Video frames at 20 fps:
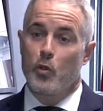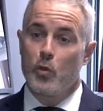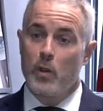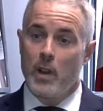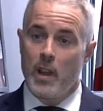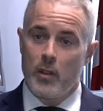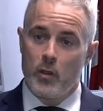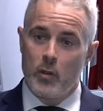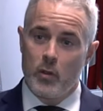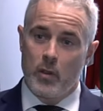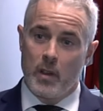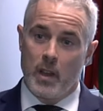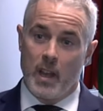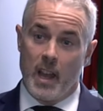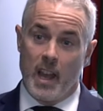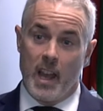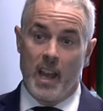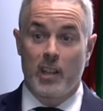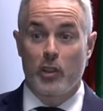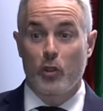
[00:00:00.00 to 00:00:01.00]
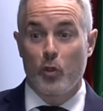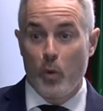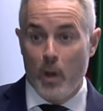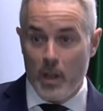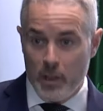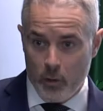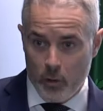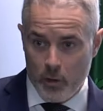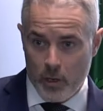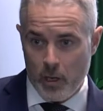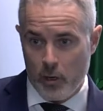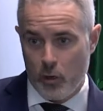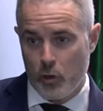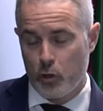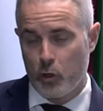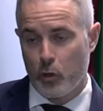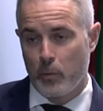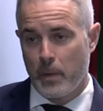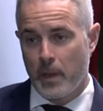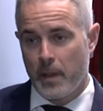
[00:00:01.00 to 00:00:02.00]
un lado, actuando en el
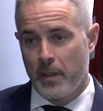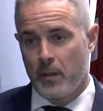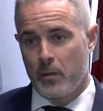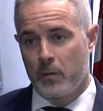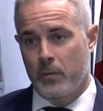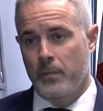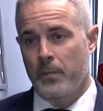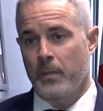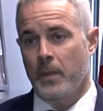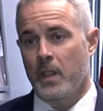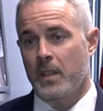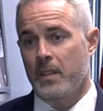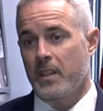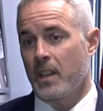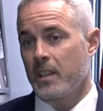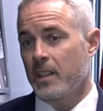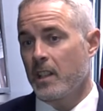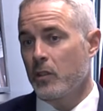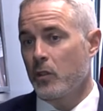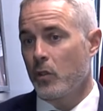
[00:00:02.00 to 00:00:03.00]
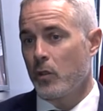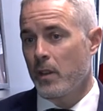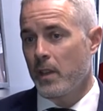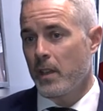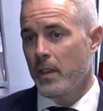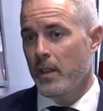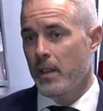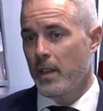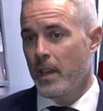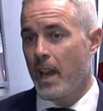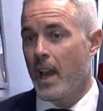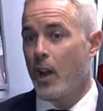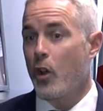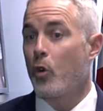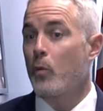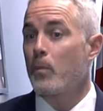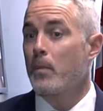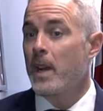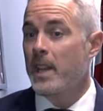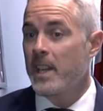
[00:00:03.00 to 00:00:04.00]
corto plazo, tratando de
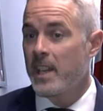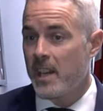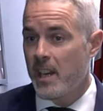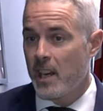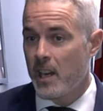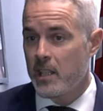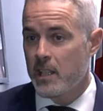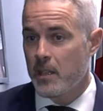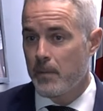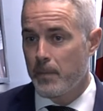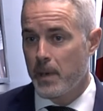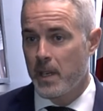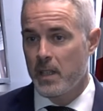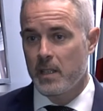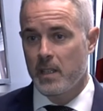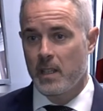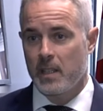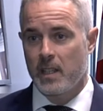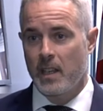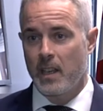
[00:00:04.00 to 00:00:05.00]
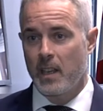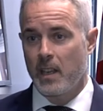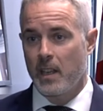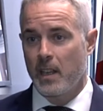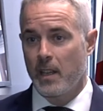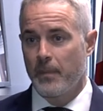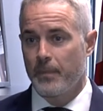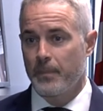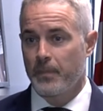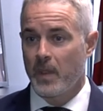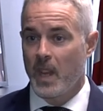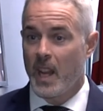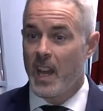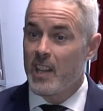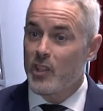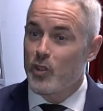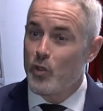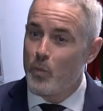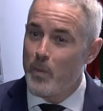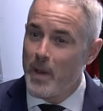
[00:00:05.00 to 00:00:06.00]
acompañar a las empresas a
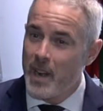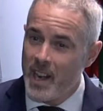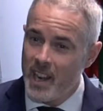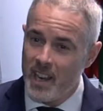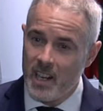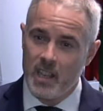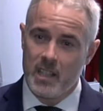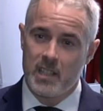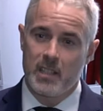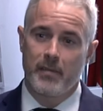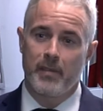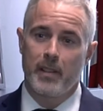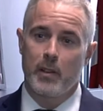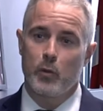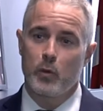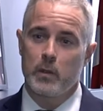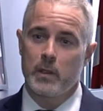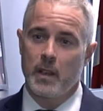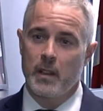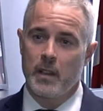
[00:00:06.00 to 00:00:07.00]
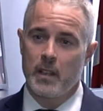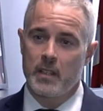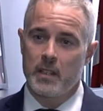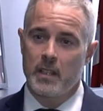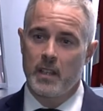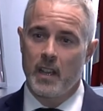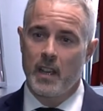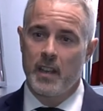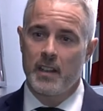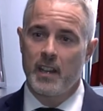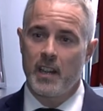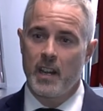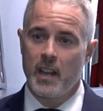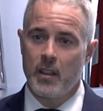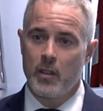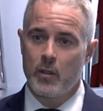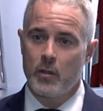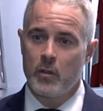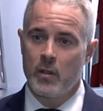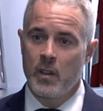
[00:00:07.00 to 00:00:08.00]
superar las dificultades que ha
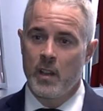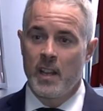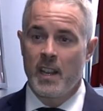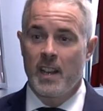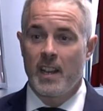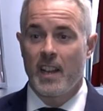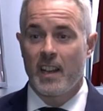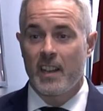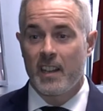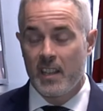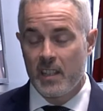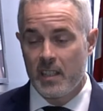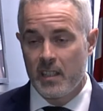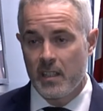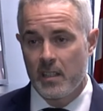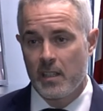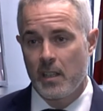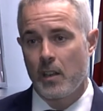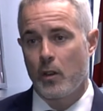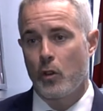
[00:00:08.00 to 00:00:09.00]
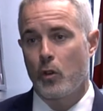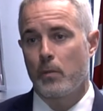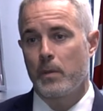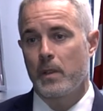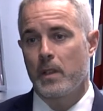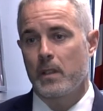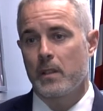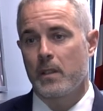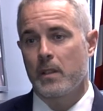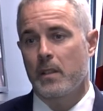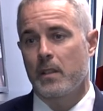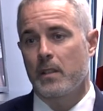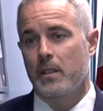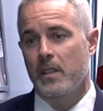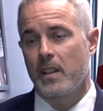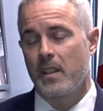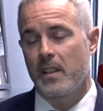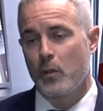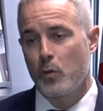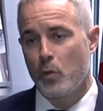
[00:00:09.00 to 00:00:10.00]
generado la crisis del
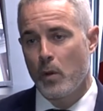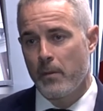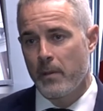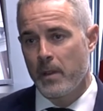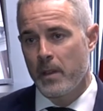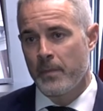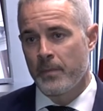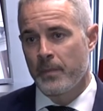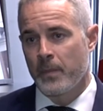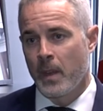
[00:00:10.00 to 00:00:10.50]
COVID-19.